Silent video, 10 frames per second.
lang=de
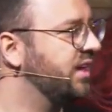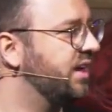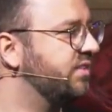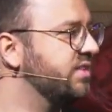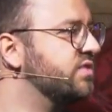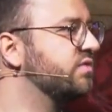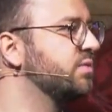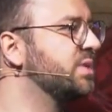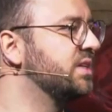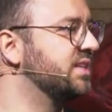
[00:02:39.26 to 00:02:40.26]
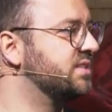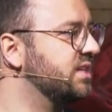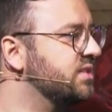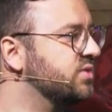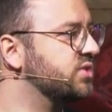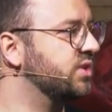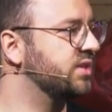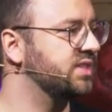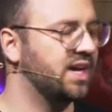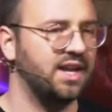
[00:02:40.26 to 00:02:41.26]
es ist für mich, dass Jesus
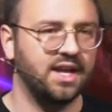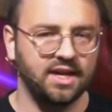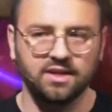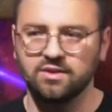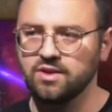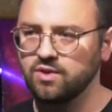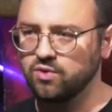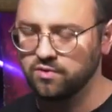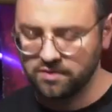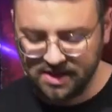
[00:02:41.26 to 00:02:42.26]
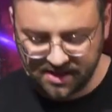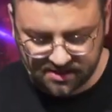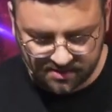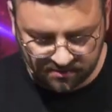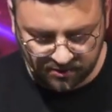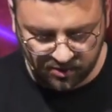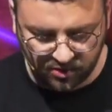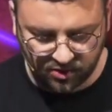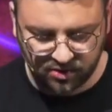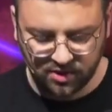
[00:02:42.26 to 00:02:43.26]
dort allein und verlassen von
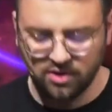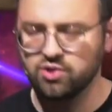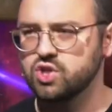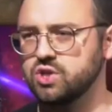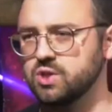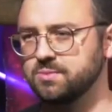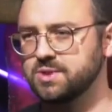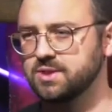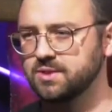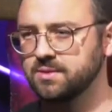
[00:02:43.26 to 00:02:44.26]
Gott stirbt.